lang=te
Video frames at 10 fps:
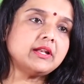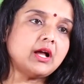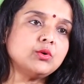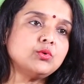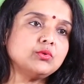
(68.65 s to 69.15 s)

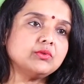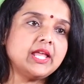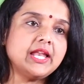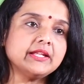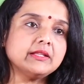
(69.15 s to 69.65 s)
రాహు
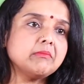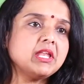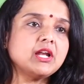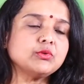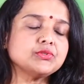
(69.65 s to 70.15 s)
ఎలా అయితే
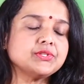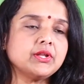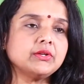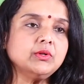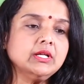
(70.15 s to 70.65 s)
మీనానికి
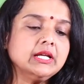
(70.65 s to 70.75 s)
వస్తున్నారో